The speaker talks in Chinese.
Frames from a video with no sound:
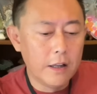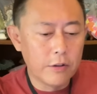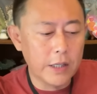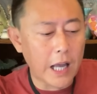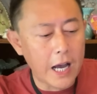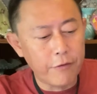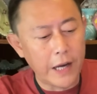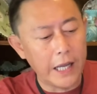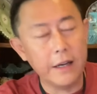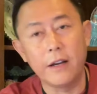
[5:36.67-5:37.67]
所以他
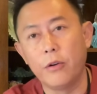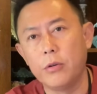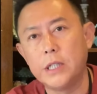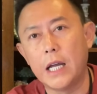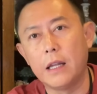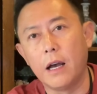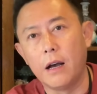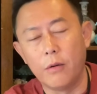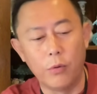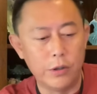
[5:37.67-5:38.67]
发来这个邮件
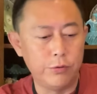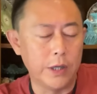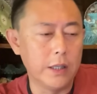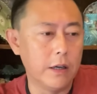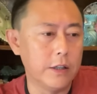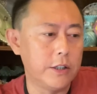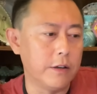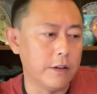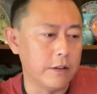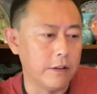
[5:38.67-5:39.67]
呢，我觉得
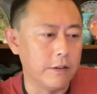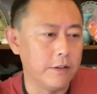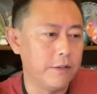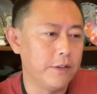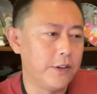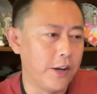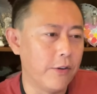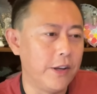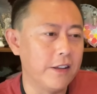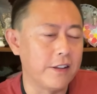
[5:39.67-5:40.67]
是挺
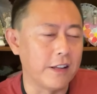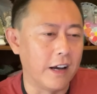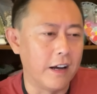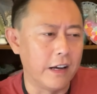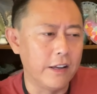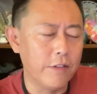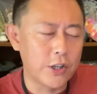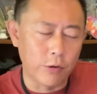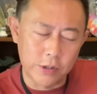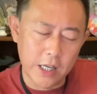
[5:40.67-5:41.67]
有意思的啊，因为
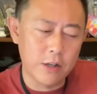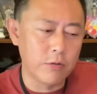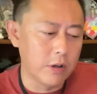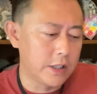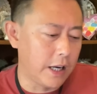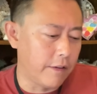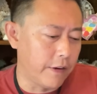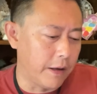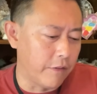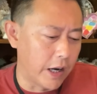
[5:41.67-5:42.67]
首先说这
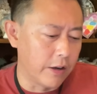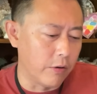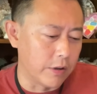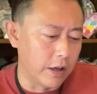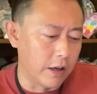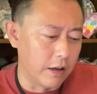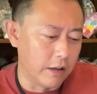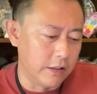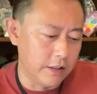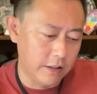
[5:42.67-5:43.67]
位网友
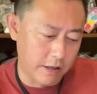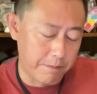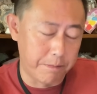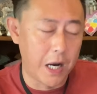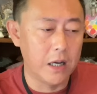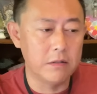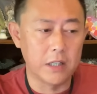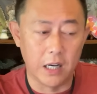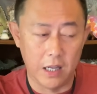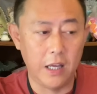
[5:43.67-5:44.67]
呢，您很棒，
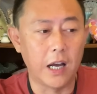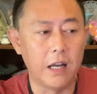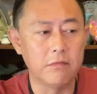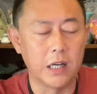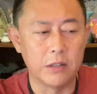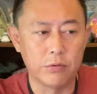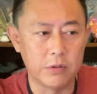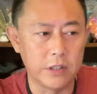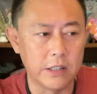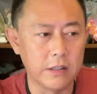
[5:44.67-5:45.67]
很厉害啊，就
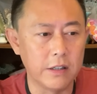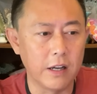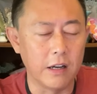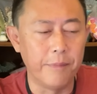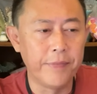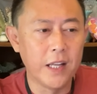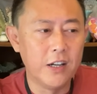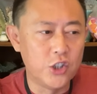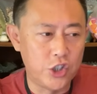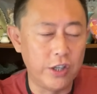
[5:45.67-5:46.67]
是您的这个。
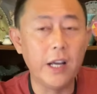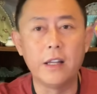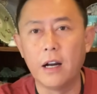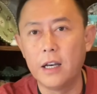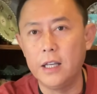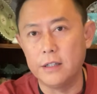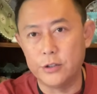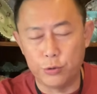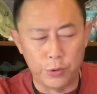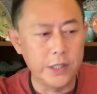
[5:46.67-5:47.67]
职业能力、
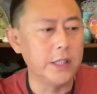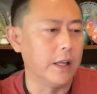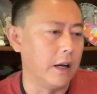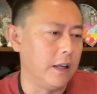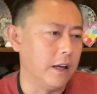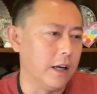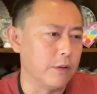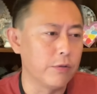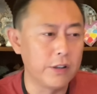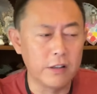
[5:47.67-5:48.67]
学习能力啊，
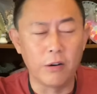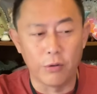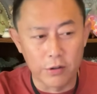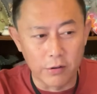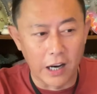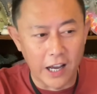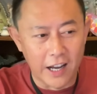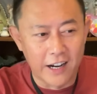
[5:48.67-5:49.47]
都四十多岁了还